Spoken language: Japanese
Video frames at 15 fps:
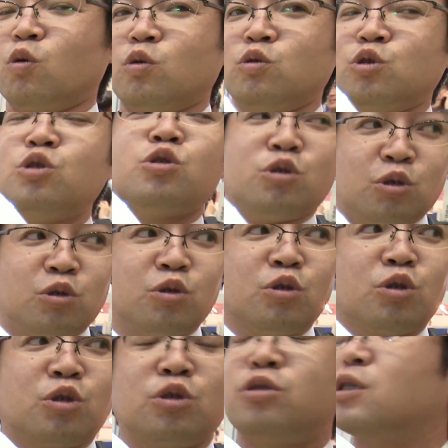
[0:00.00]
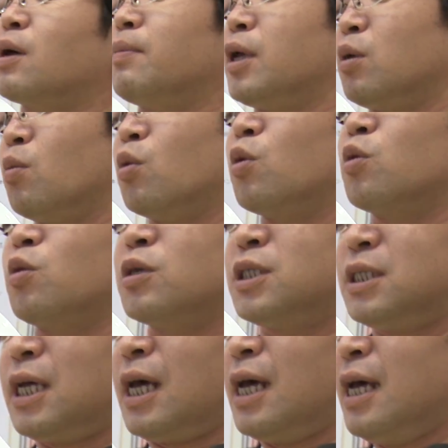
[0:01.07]
薄くするためのものとし
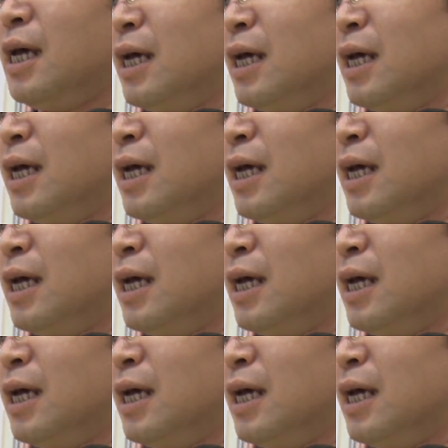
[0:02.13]
て、